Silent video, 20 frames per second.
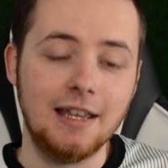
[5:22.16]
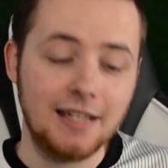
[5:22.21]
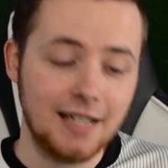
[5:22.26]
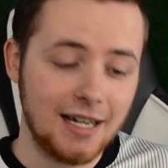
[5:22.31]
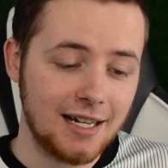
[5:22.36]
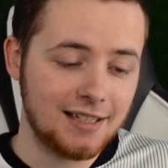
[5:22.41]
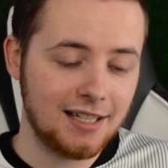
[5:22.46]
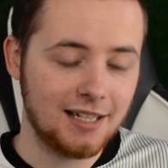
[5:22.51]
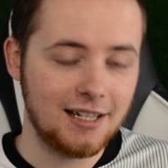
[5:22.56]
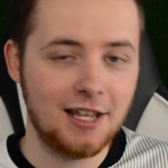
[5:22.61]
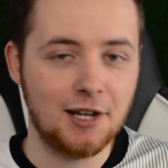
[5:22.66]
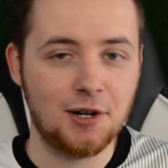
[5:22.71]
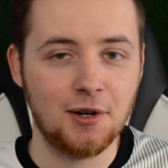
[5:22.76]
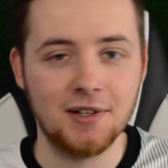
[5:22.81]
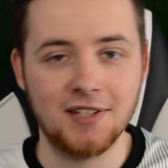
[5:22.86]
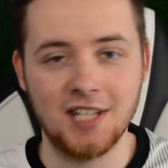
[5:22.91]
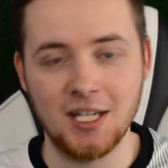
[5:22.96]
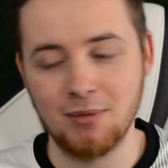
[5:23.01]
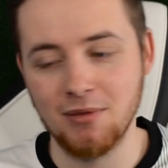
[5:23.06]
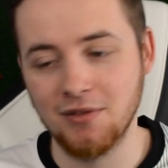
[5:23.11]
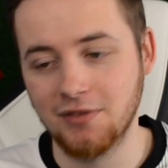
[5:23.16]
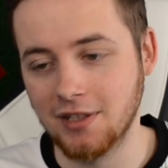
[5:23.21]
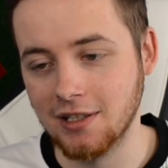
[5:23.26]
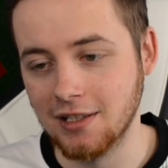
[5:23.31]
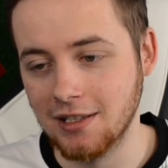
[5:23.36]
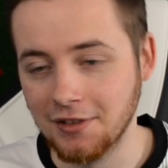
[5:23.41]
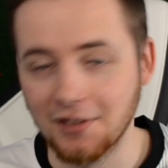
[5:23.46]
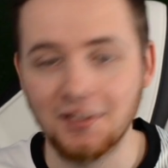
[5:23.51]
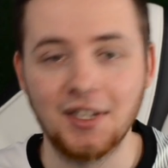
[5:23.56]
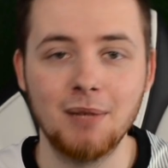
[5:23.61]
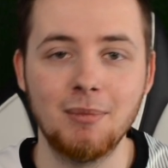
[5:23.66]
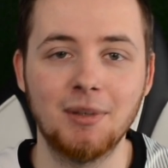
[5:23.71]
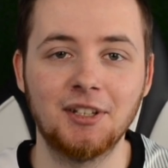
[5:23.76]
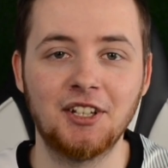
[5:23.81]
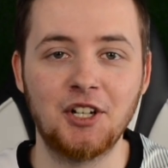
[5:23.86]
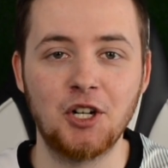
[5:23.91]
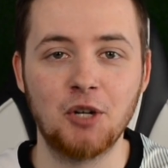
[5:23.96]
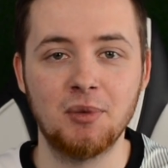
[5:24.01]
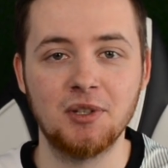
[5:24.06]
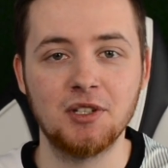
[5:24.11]
jak daleko jesteśmy w tyle. No ten
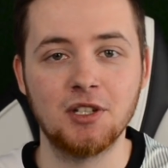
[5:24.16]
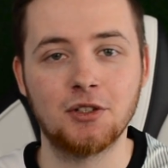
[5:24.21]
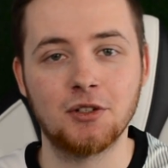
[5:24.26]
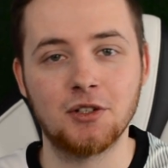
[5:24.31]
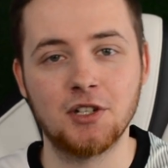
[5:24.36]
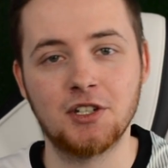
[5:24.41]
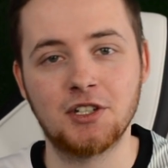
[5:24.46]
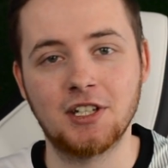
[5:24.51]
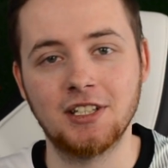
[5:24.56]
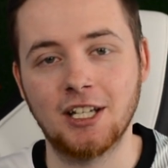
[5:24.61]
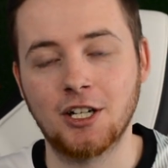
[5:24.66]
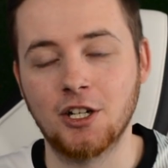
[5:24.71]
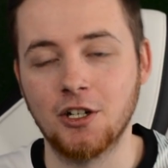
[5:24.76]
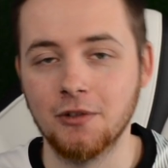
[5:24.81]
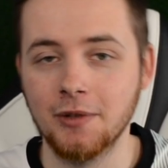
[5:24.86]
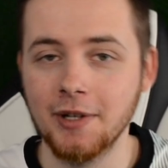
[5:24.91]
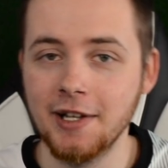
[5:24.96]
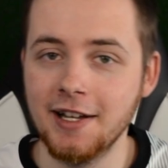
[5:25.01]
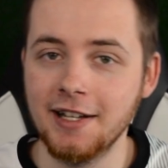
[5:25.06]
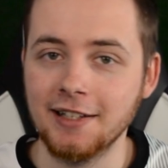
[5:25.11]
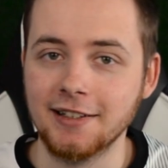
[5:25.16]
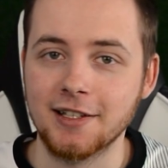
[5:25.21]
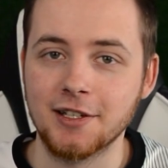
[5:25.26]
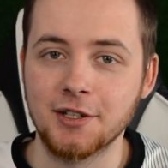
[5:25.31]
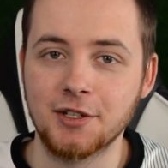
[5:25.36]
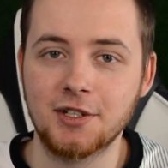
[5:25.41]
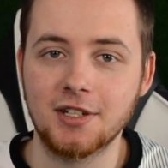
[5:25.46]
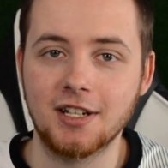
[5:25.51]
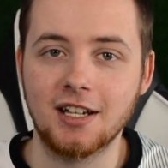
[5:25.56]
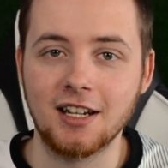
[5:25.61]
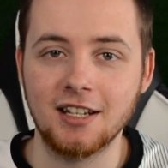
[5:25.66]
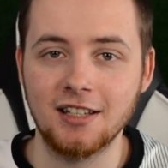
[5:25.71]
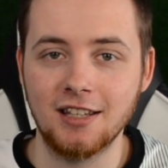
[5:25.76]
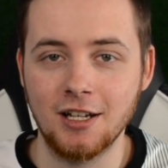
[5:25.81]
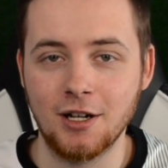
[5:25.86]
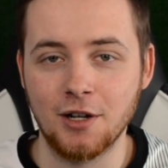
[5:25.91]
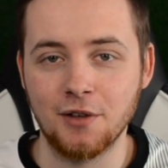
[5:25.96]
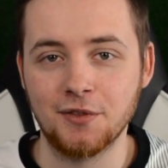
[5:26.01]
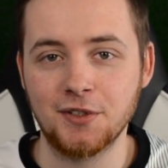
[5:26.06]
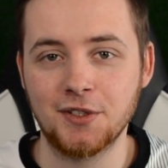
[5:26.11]
materiał będzie troszeczkę taką też
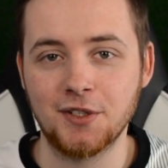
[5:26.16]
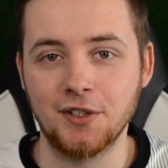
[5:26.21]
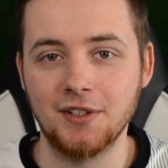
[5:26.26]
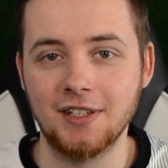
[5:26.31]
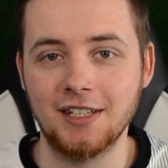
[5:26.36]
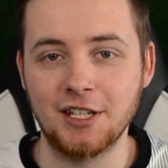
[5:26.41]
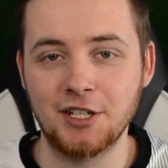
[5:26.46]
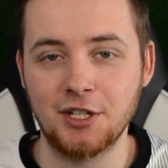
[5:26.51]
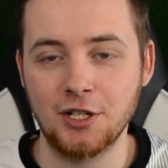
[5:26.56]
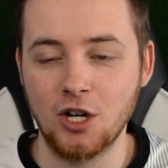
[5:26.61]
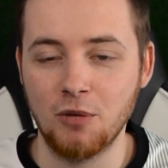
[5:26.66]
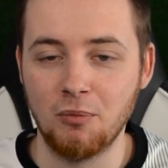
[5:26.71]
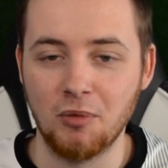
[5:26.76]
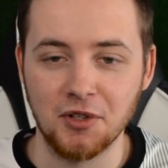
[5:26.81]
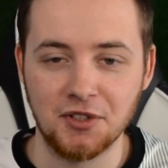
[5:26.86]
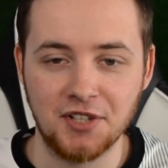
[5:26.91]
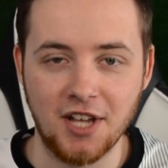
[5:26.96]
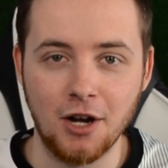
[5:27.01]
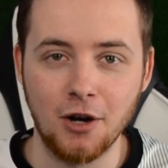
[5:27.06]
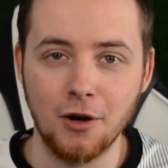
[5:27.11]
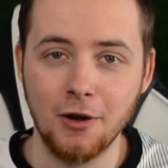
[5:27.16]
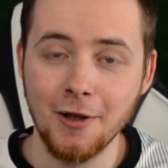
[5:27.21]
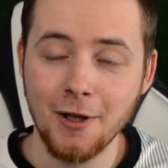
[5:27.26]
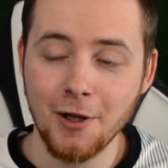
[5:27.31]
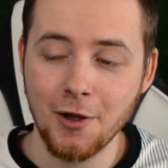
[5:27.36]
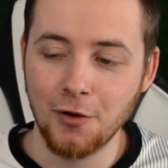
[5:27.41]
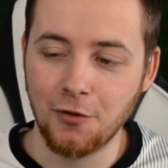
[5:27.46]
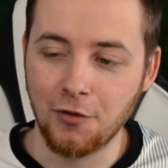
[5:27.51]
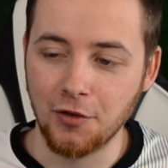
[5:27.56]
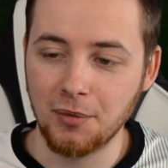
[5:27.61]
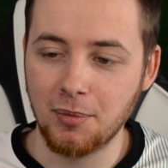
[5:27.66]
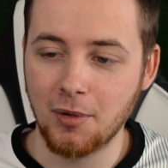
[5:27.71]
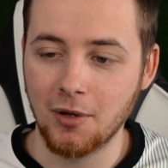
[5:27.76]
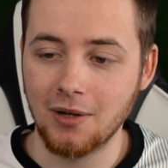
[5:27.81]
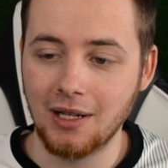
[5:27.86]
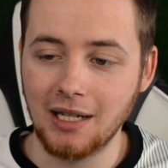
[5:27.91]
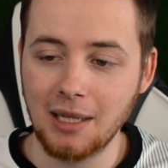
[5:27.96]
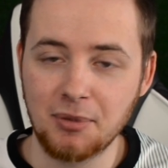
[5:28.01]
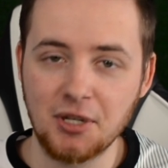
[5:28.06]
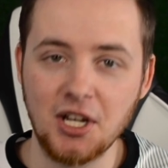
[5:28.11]
krytyką w stronę naszego polskiego
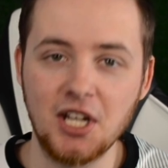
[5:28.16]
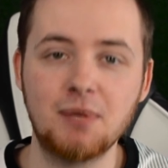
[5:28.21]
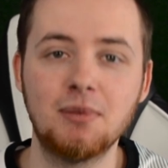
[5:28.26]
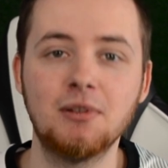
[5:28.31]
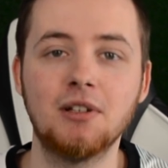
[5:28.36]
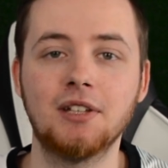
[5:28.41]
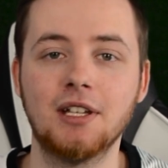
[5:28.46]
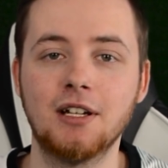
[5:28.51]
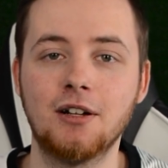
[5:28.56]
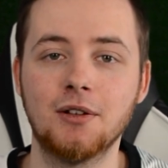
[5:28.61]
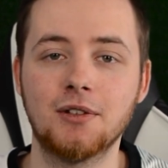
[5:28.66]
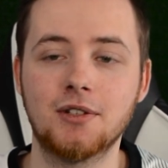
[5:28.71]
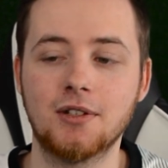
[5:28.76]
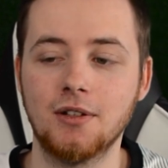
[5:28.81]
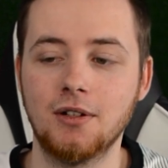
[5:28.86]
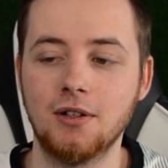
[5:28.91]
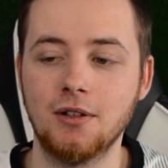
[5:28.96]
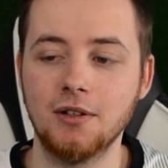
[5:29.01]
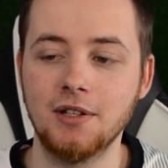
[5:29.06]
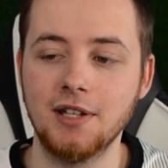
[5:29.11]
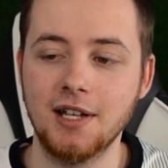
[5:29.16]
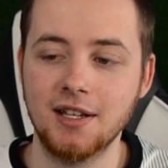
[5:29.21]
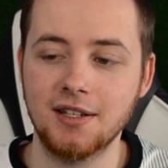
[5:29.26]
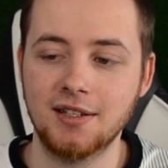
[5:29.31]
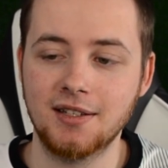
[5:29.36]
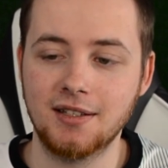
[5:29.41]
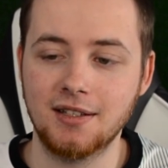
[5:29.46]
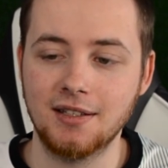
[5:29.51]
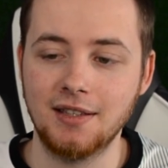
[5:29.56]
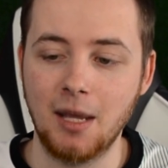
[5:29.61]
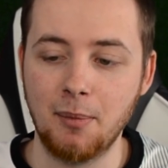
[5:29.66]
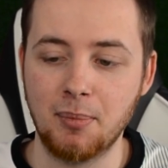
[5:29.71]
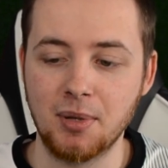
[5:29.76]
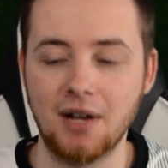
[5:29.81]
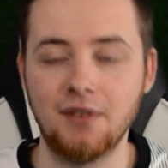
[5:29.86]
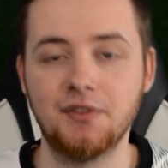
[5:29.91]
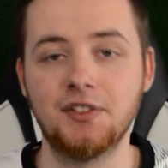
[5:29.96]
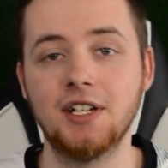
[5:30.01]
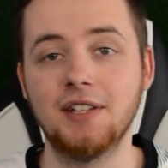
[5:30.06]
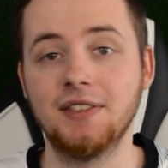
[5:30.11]
futbolu, ale przejdźmy do tego, co jest
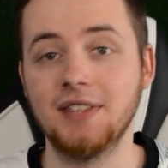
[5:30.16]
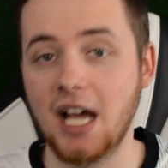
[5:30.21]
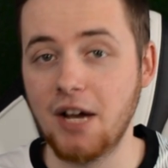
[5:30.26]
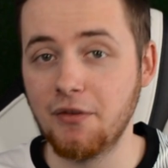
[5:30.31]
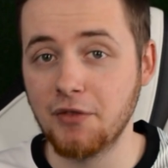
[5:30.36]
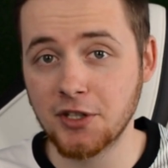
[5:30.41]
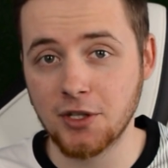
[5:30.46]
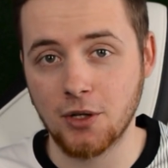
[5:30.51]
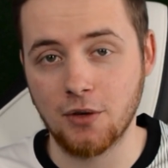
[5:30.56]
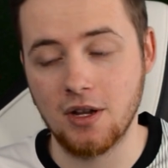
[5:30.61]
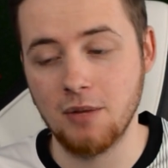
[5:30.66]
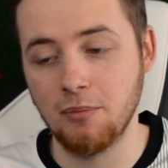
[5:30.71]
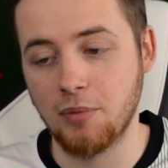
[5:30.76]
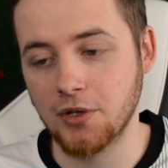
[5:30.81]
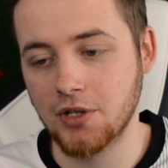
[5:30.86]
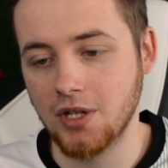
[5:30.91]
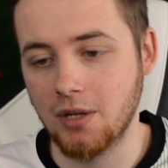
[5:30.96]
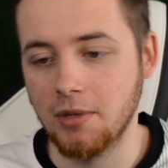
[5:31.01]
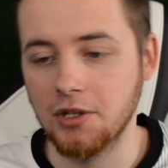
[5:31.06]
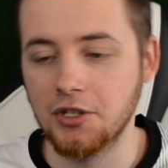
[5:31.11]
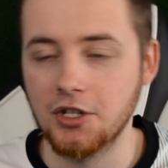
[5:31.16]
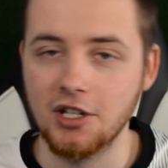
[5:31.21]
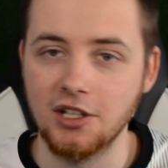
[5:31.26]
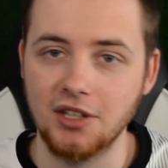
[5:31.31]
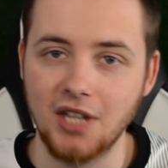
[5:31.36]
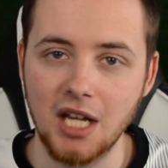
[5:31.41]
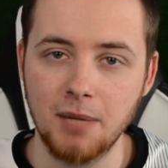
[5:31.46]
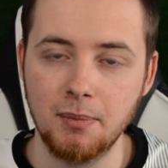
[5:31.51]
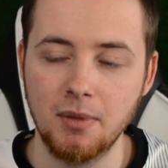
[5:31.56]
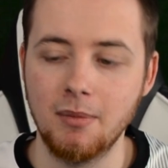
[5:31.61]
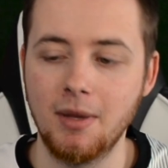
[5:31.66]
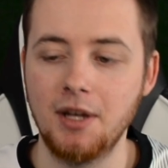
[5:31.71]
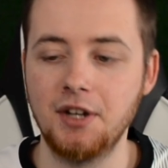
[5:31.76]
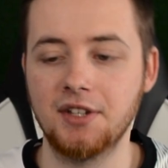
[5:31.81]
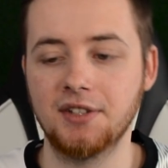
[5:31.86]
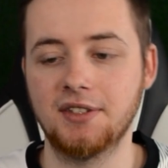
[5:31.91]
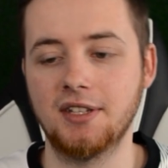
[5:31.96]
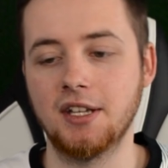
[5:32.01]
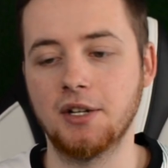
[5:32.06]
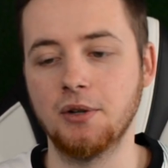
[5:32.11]
naprawdę na wysokim poziomie, czyli derby
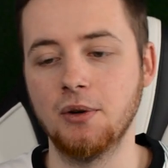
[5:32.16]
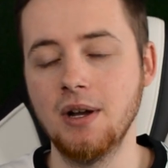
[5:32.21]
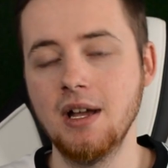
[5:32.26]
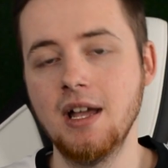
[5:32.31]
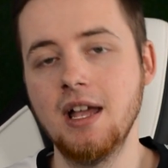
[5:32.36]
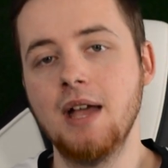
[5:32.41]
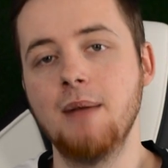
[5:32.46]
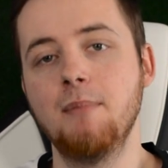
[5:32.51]
Manchesteru.